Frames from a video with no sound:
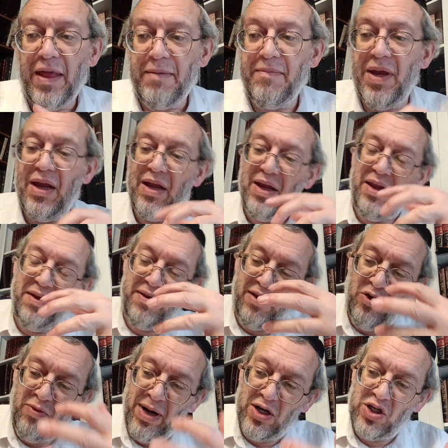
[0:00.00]
Mais
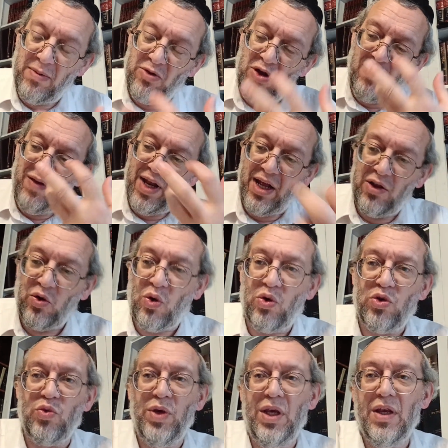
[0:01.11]
ici, le Baal
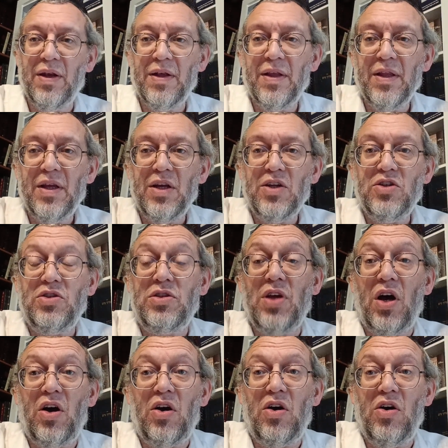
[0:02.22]
introduit
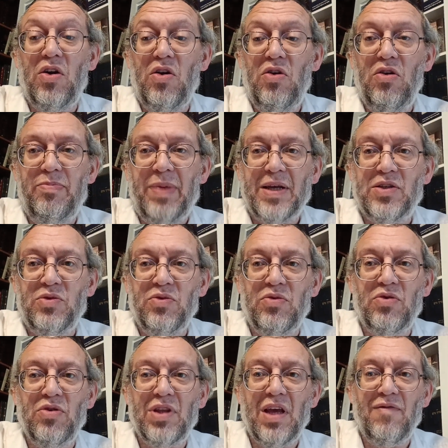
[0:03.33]
dans le
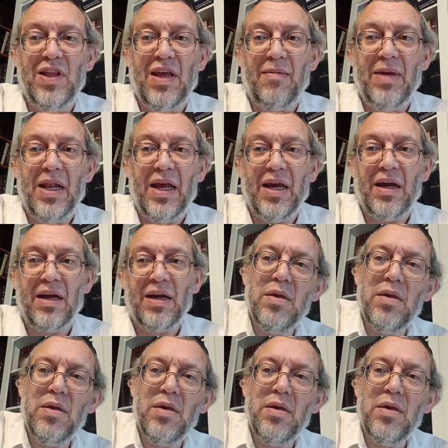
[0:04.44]
Passouk de David Ameler.